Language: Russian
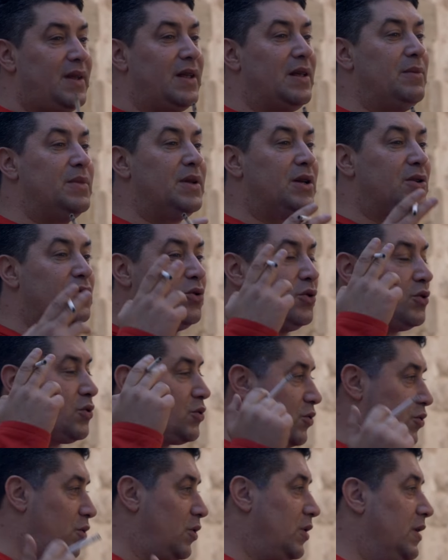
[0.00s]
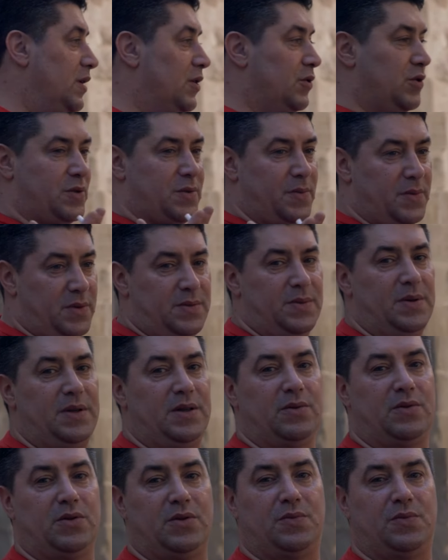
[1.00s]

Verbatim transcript: Именно тот, кто... То есть, вот смотрите,